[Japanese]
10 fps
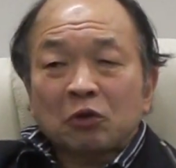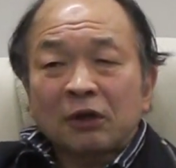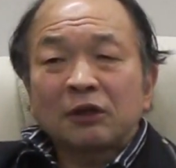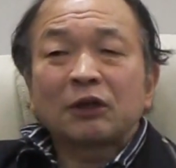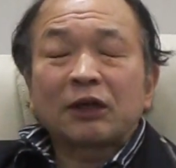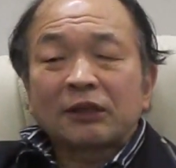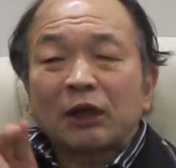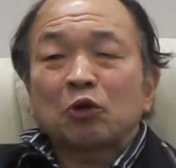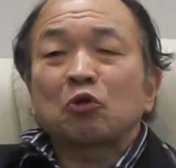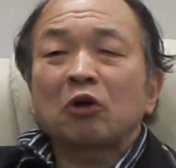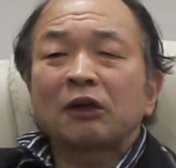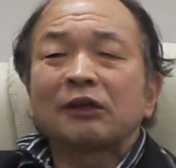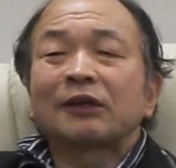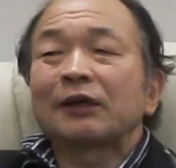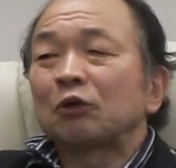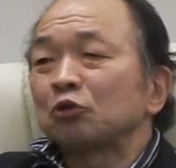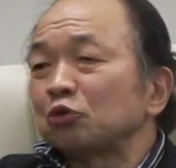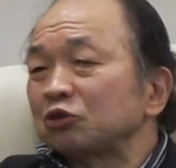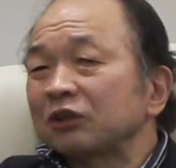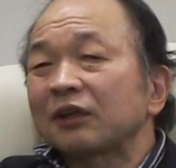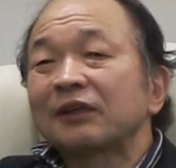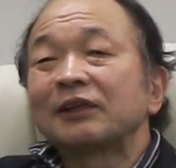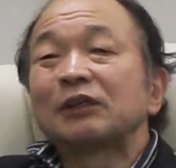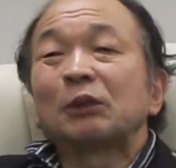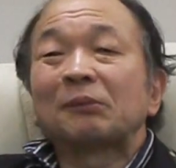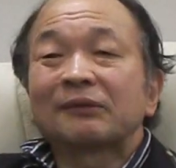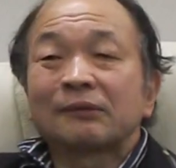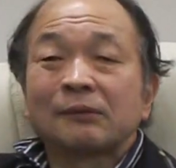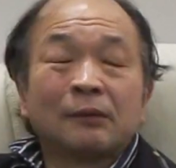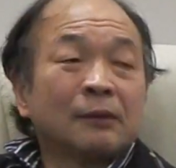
管理か他己管理かのどっちかで生きています